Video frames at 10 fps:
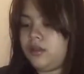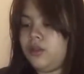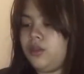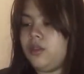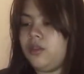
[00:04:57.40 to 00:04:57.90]

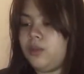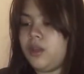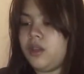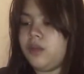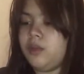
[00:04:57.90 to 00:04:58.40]
cute
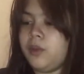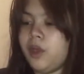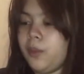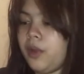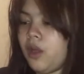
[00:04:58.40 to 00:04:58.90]
naman. Bibili
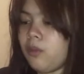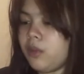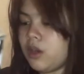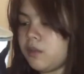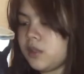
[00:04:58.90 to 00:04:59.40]
pa nga ako
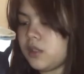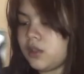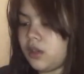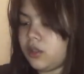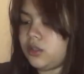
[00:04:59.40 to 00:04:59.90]
marami
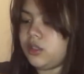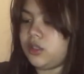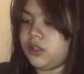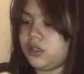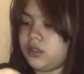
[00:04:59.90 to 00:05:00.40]

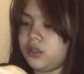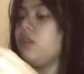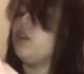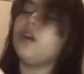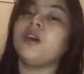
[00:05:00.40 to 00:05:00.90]
scrunchies.
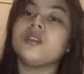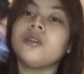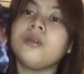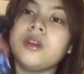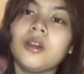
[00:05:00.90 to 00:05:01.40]

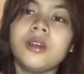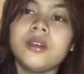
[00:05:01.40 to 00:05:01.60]
Nakakatuwa.